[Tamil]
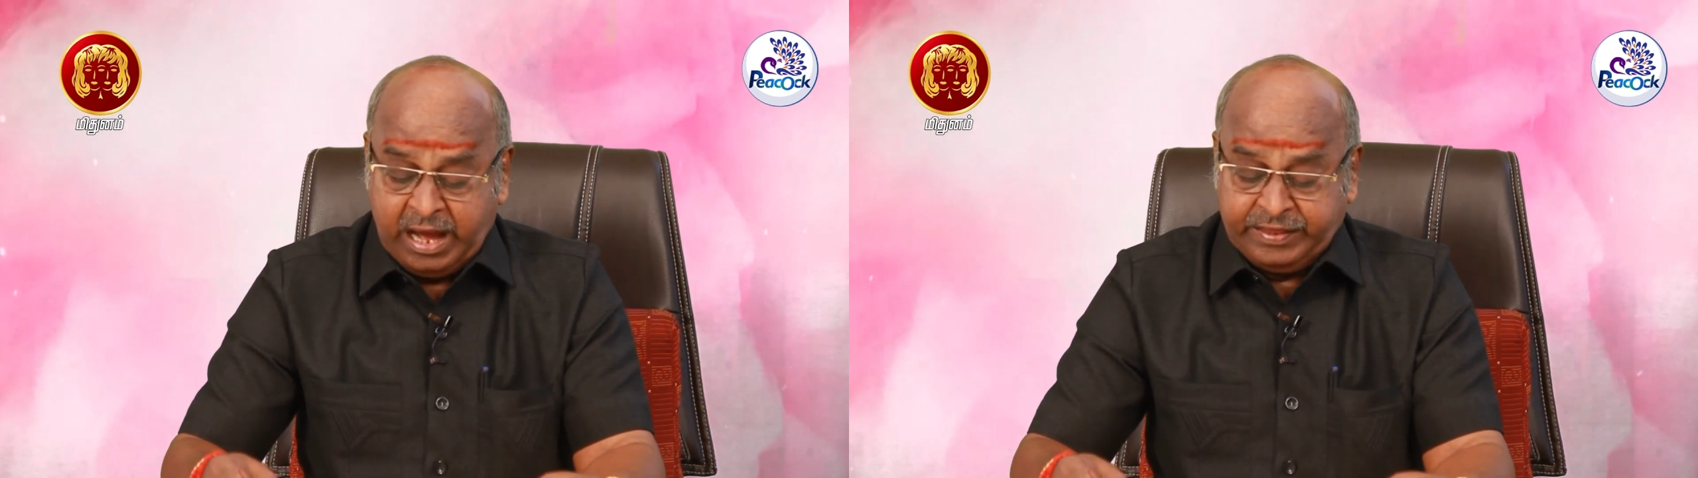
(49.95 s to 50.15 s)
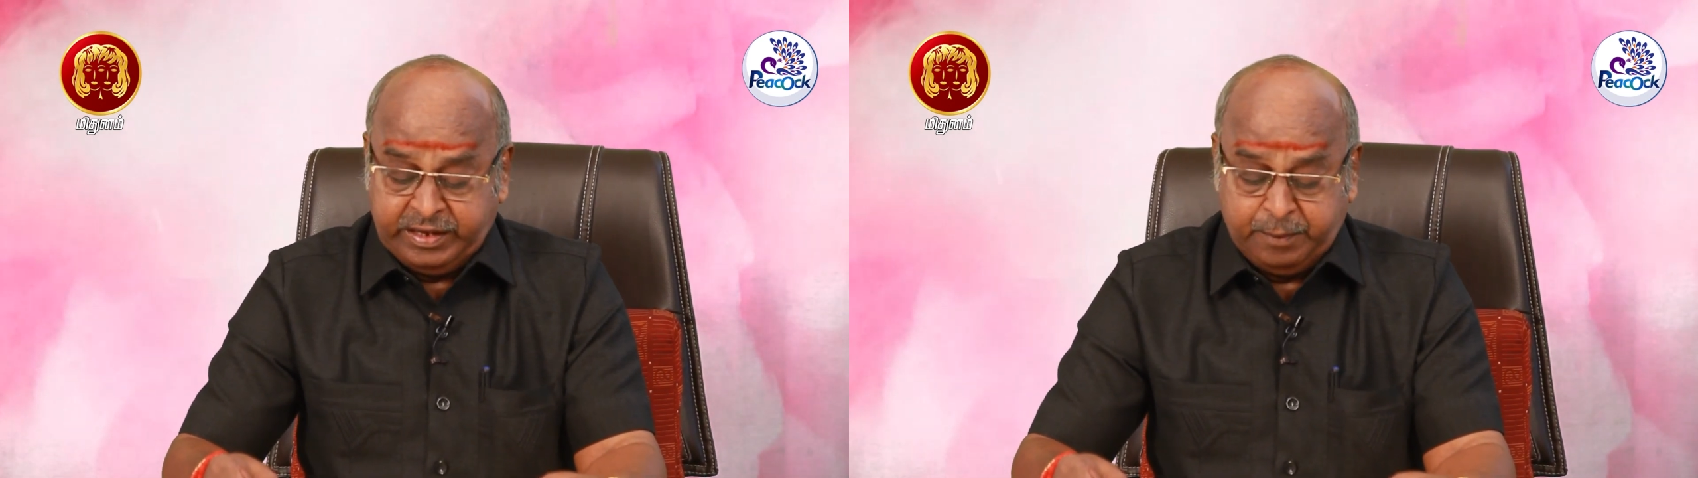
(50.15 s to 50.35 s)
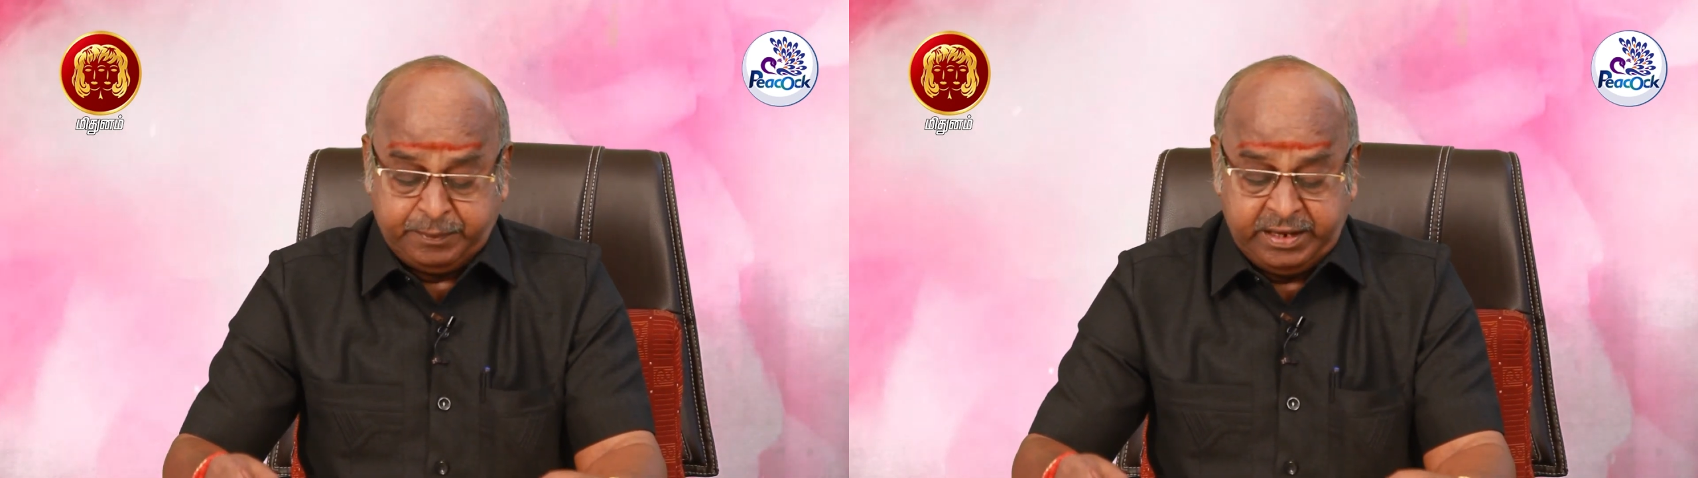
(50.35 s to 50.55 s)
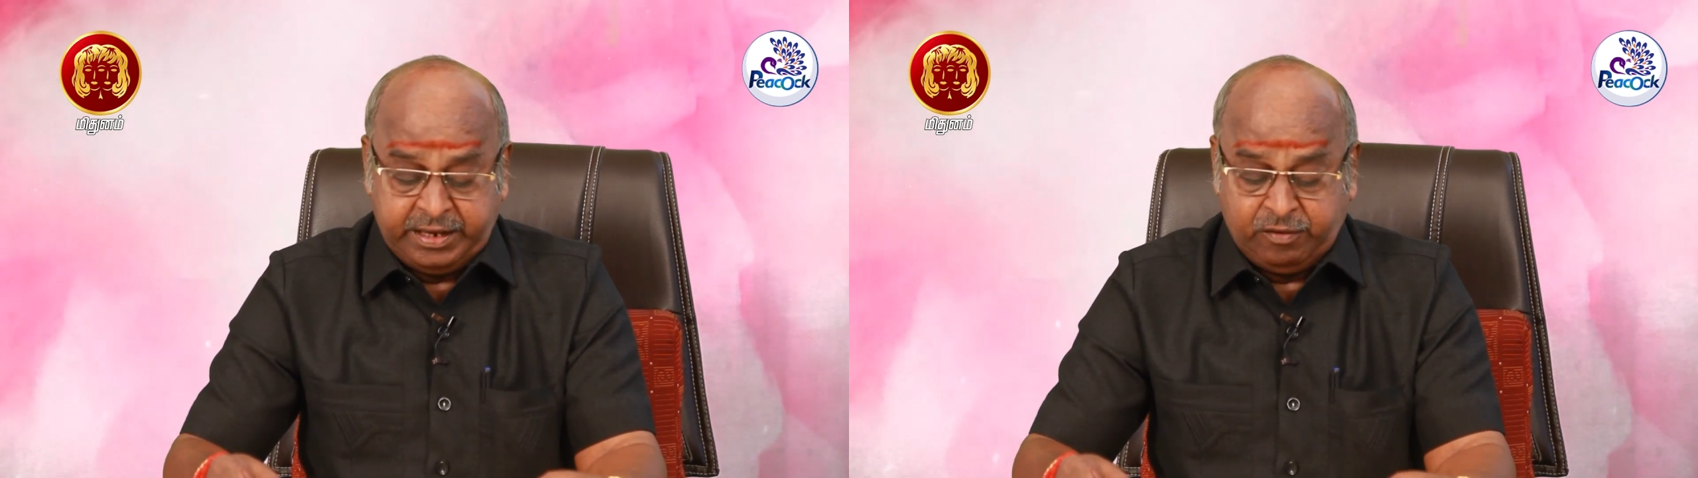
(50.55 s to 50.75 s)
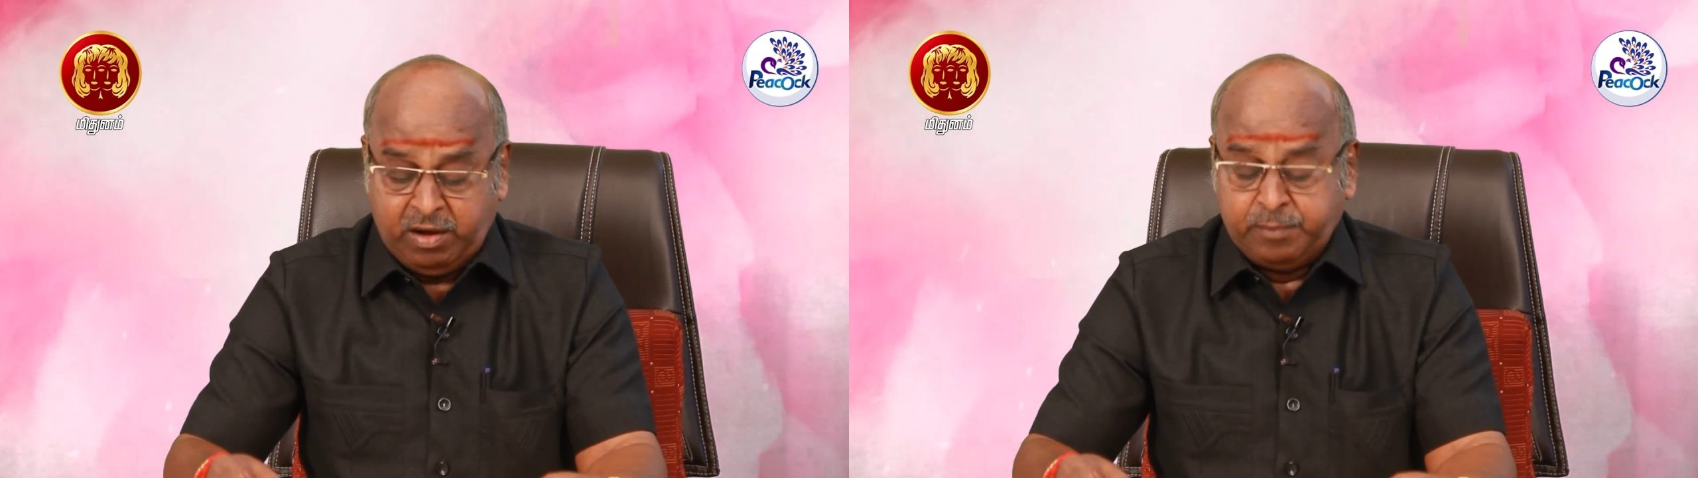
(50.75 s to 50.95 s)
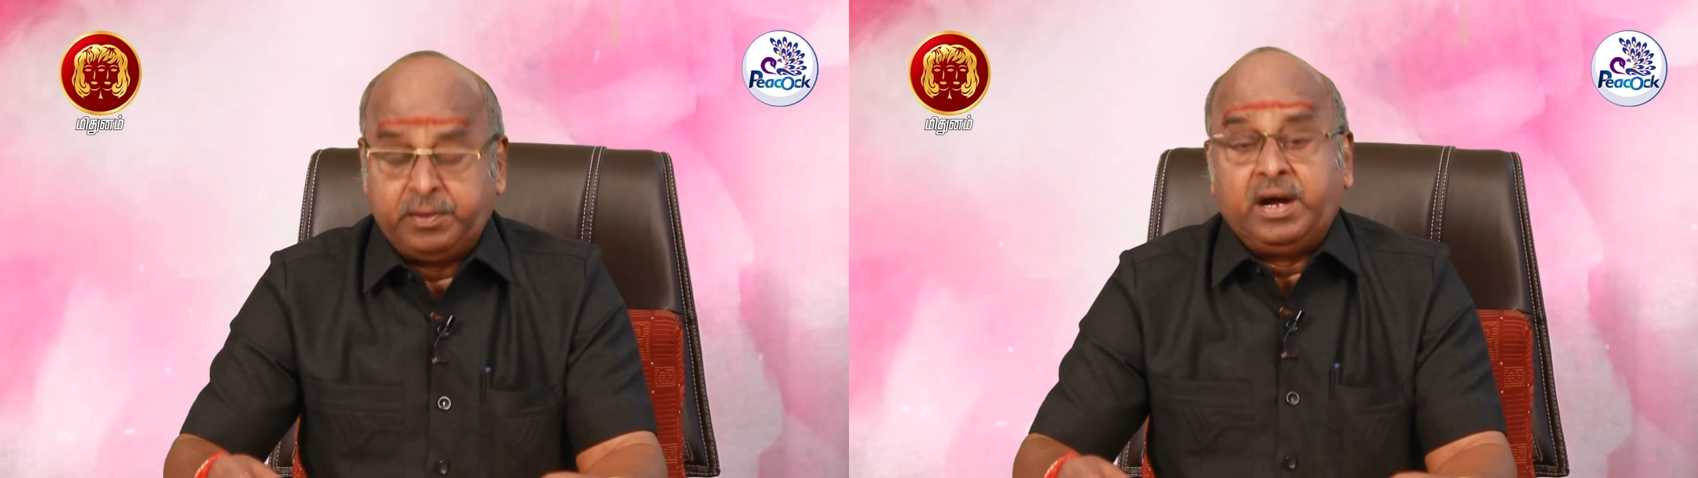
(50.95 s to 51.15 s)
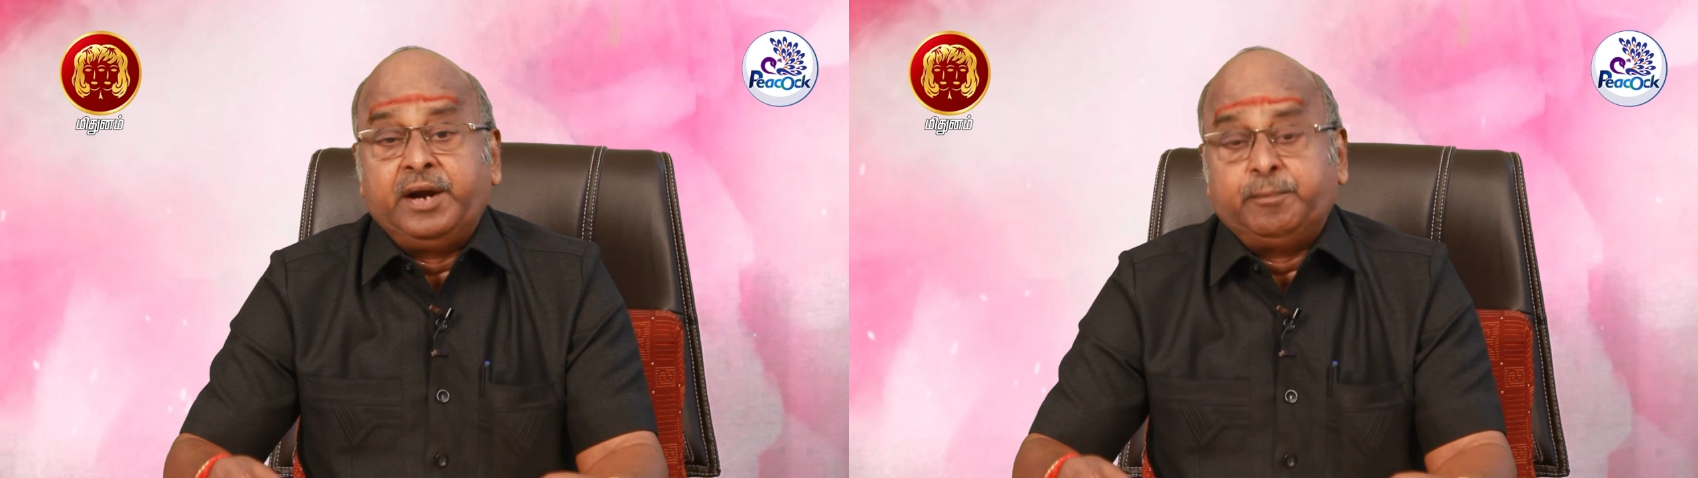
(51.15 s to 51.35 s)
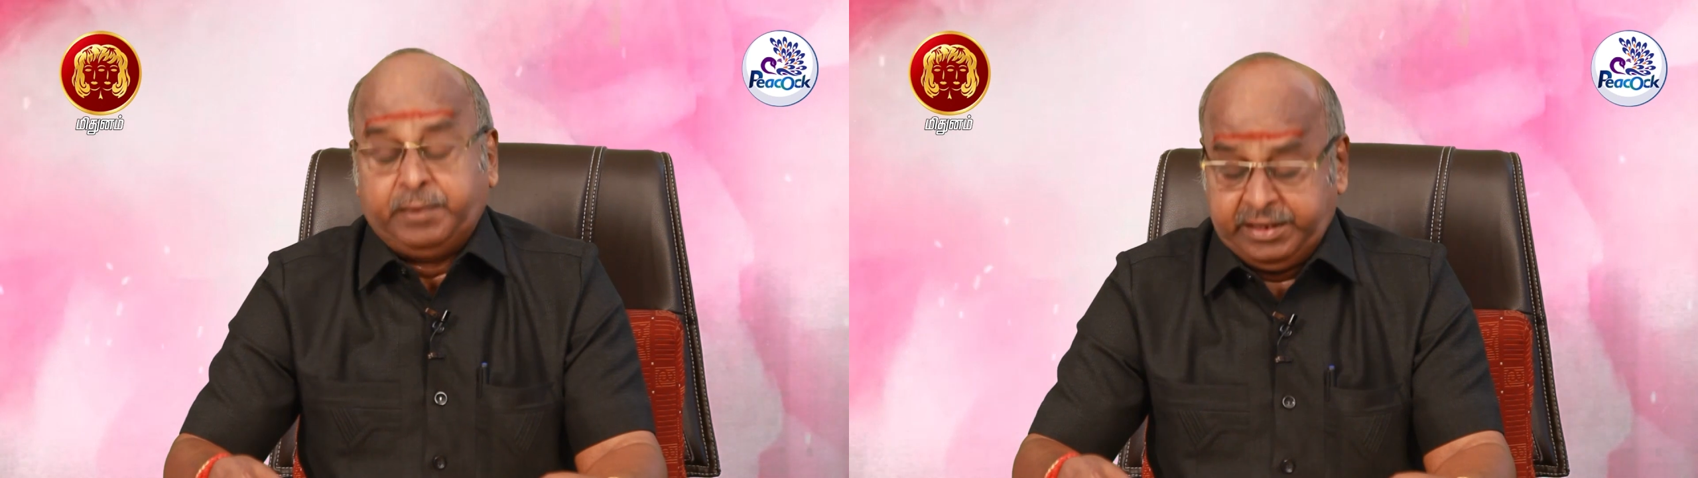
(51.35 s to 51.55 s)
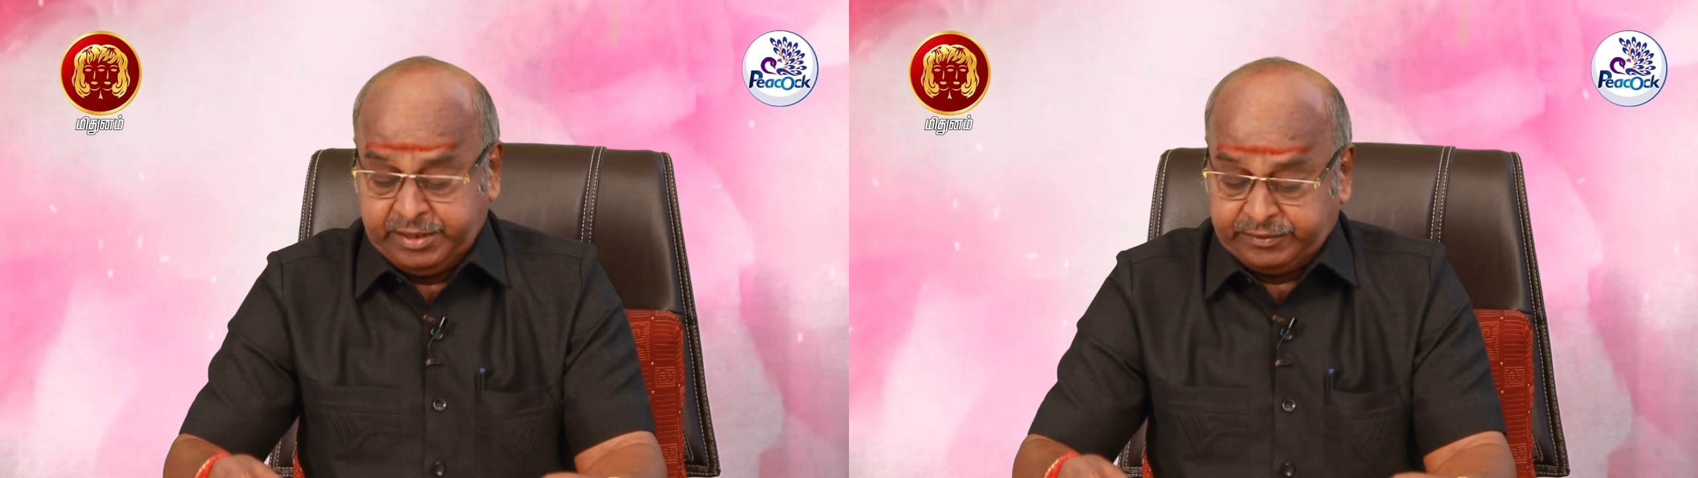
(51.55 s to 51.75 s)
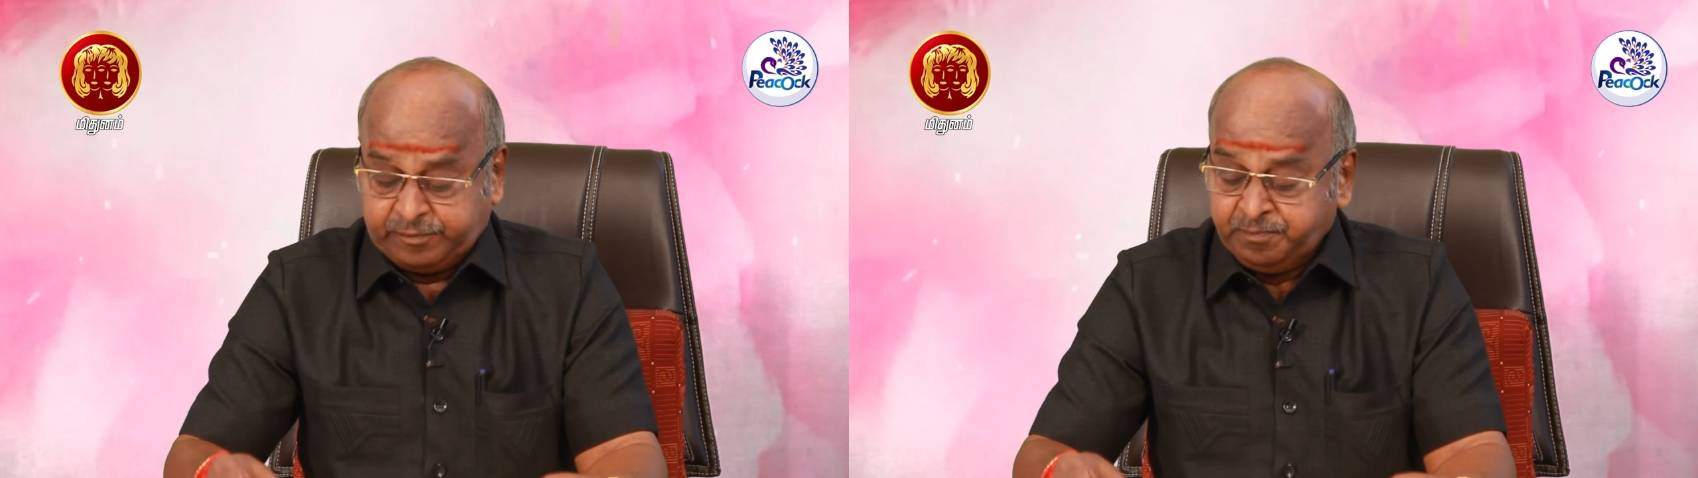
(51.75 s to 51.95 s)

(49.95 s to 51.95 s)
அதிகப்படியான வாய்ப்பு காணப்படுகிறது